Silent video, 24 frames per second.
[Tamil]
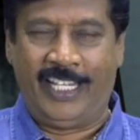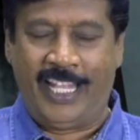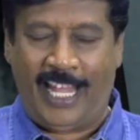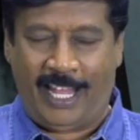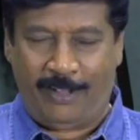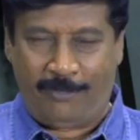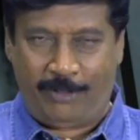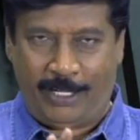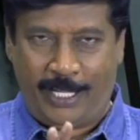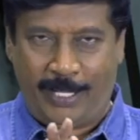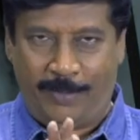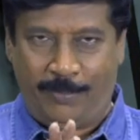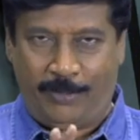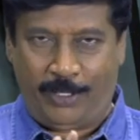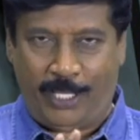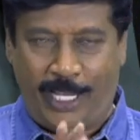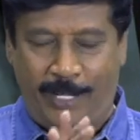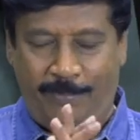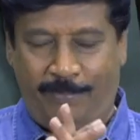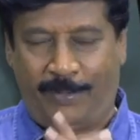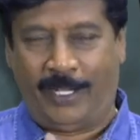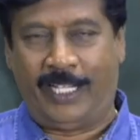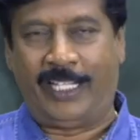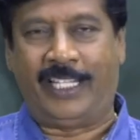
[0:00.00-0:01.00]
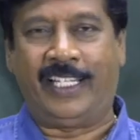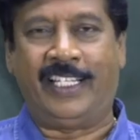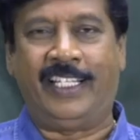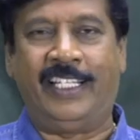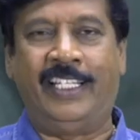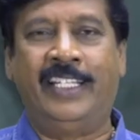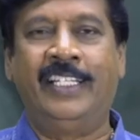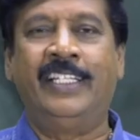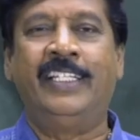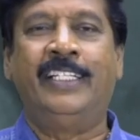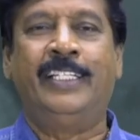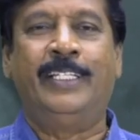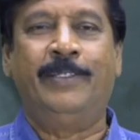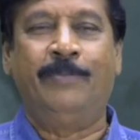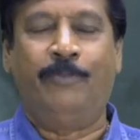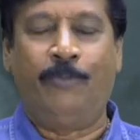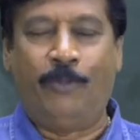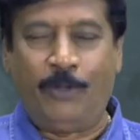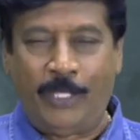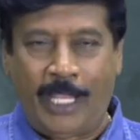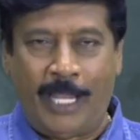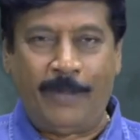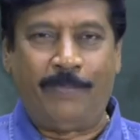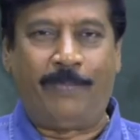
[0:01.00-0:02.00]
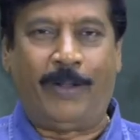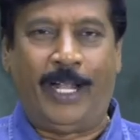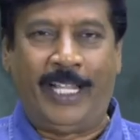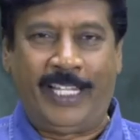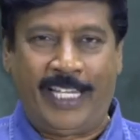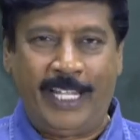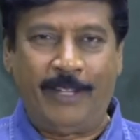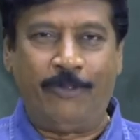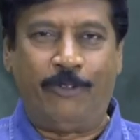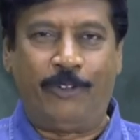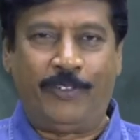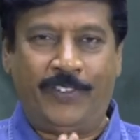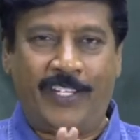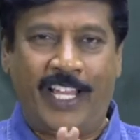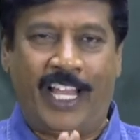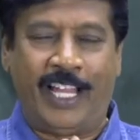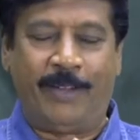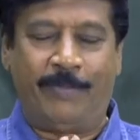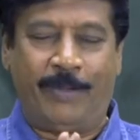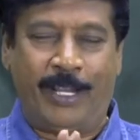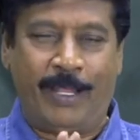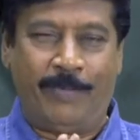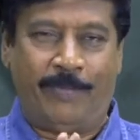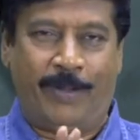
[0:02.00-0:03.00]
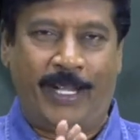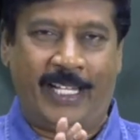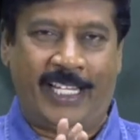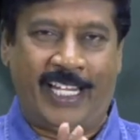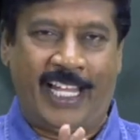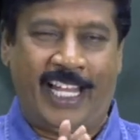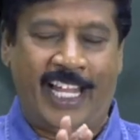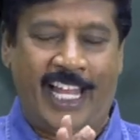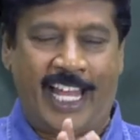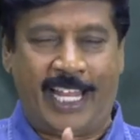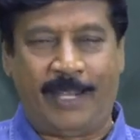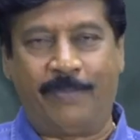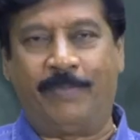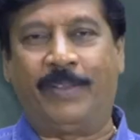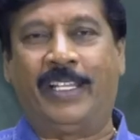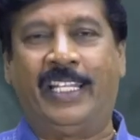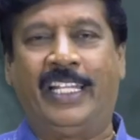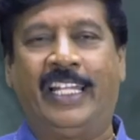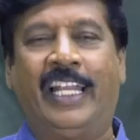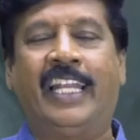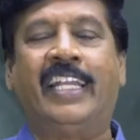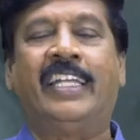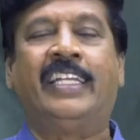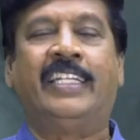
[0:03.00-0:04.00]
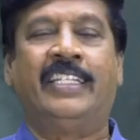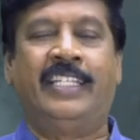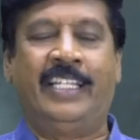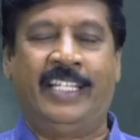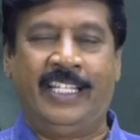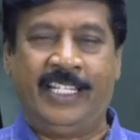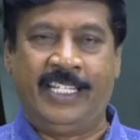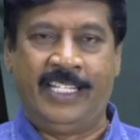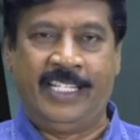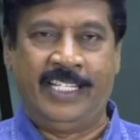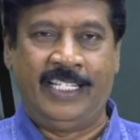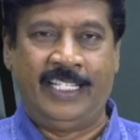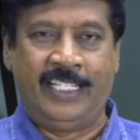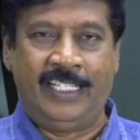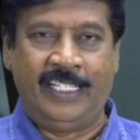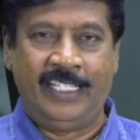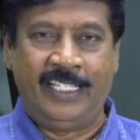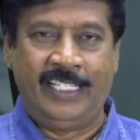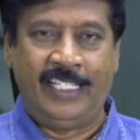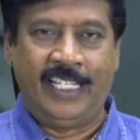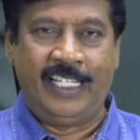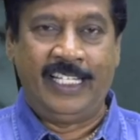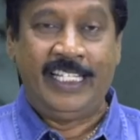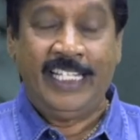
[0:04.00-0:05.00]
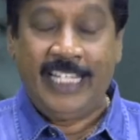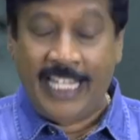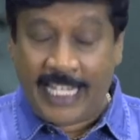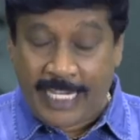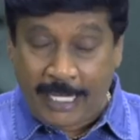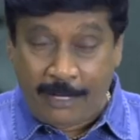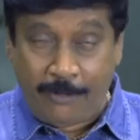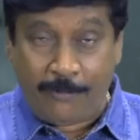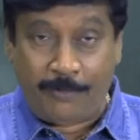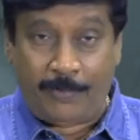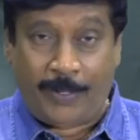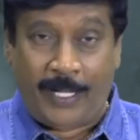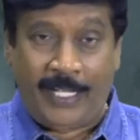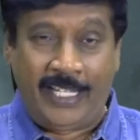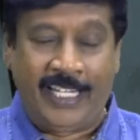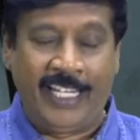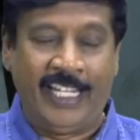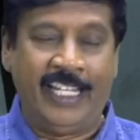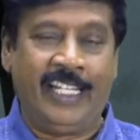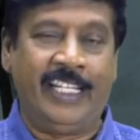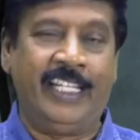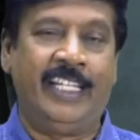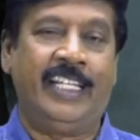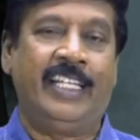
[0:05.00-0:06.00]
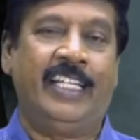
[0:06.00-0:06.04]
இதான் அவருடைய முதல் பாட்டு முதல் பாட்டே உற்சாகமான பாட்டாக ஆரம்பிக்குதுங்க நிறைவு பாட்டியது